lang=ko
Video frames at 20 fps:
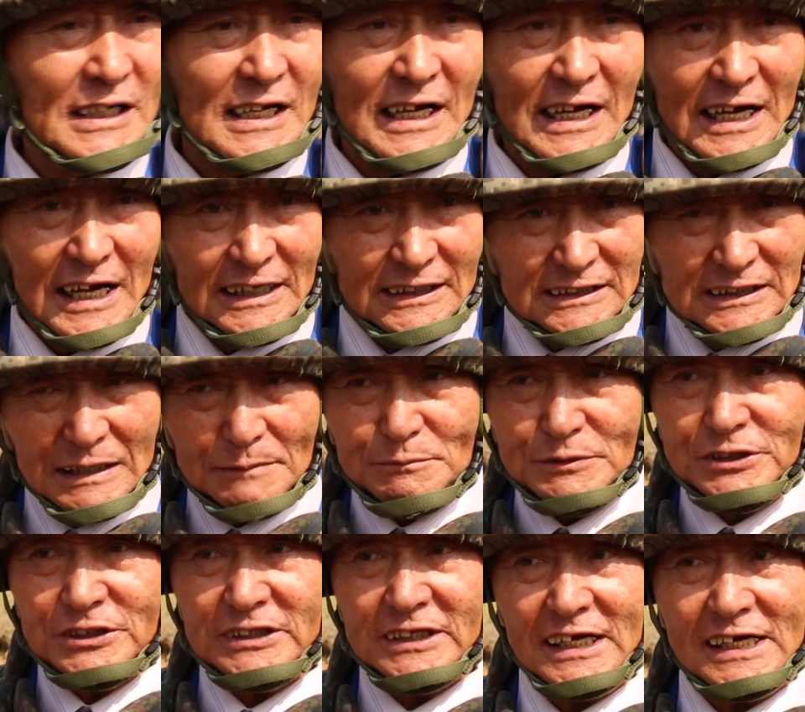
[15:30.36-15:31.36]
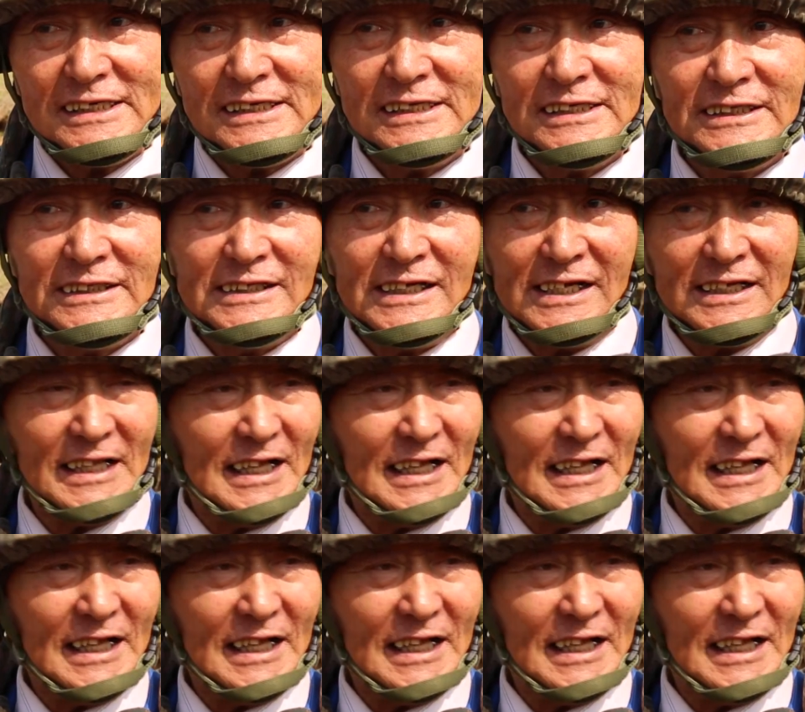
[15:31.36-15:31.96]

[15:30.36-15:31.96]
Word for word: 다 탐지를 하지 지뢰